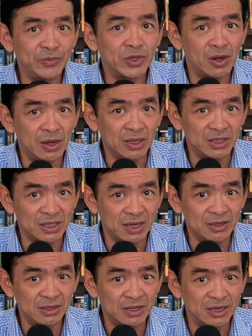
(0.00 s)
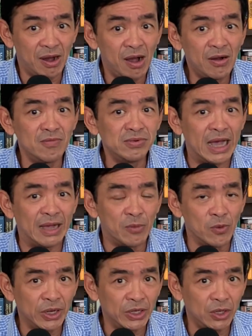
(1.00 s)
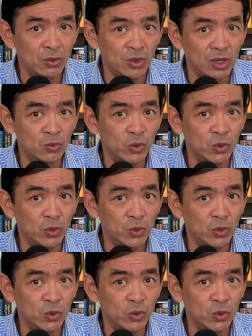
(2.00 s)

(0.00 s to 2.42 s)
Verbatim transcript: cho luật sư thì đó cũng là một cái điều luật